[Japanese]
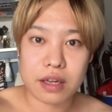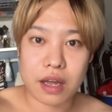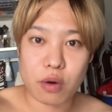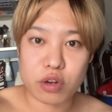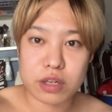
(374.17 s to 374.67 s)

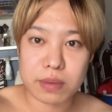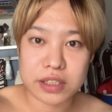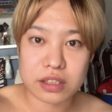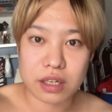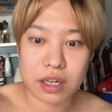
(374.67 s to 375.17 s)
え起きま
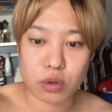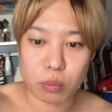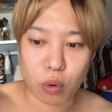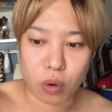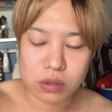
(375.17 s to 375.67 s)
したけど
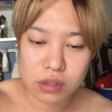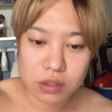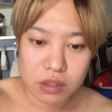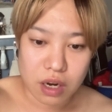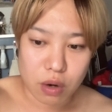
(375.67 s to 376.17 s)
も、
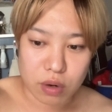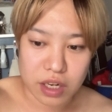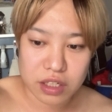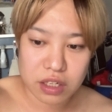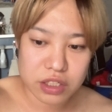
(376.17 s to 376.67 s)
あの書
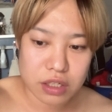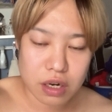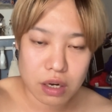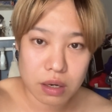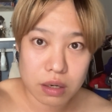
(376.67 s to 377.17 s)
き出し
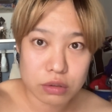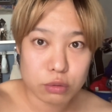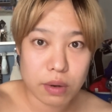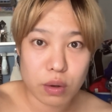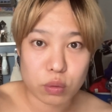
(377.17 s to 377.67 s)
がう
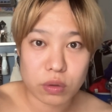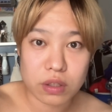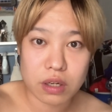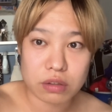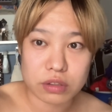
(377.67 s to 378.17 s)
まいこと言っ
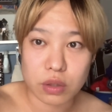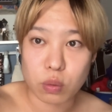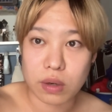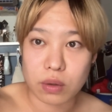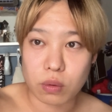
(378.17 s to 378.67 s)
てなくて
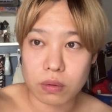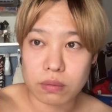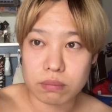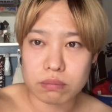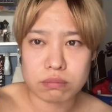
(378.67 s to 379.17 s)
動画の、
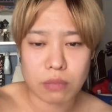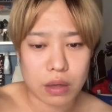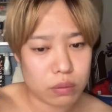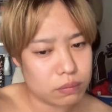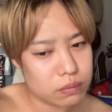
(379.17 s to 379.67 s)
まあ、
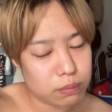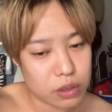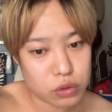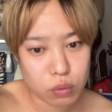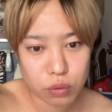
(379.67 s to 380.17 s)

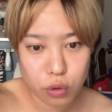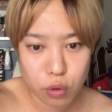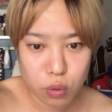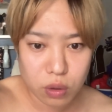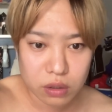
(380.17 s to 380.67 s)
パソコンの
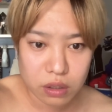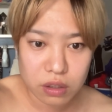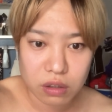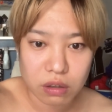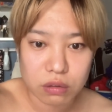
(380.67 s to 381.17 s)
容量が足り
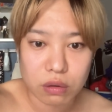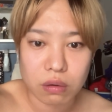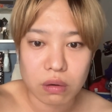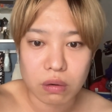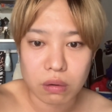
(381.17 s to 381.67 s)
ひんかったん
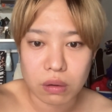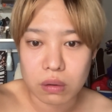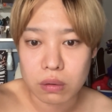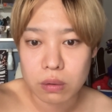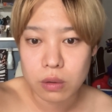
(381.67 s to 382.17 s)
かな
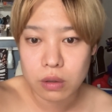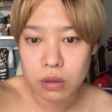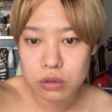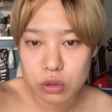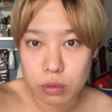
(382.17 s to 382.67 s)

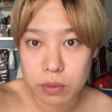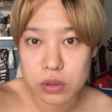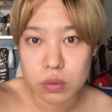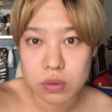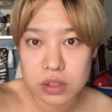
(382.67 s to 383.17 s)
ちょっと
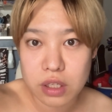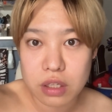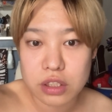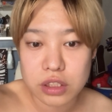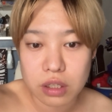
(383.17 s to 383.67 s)
パソコン整
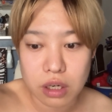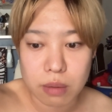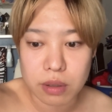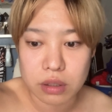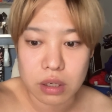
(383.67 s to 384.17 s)
理してから
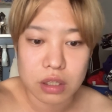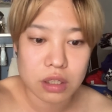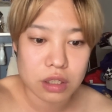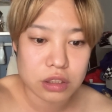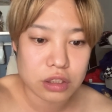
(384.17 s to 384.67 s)
また書き
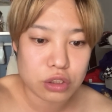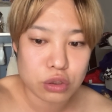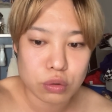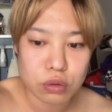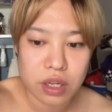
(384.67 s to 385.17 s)
出し
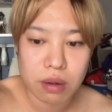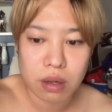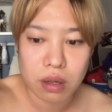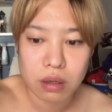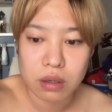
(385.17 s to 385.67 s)
中で、
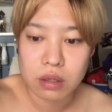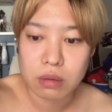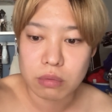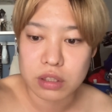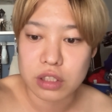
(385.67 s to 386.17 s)

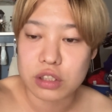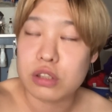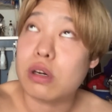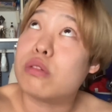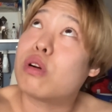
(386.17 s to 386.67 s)
また1時
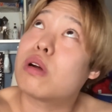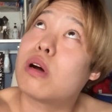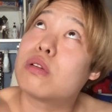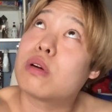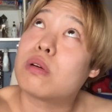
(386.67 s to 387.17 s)
間ぐらい
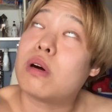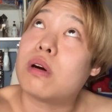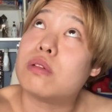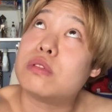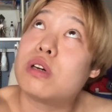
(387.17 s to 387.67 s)
かか
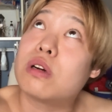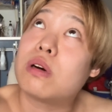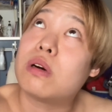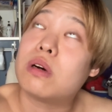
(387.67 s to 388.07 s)
るんかな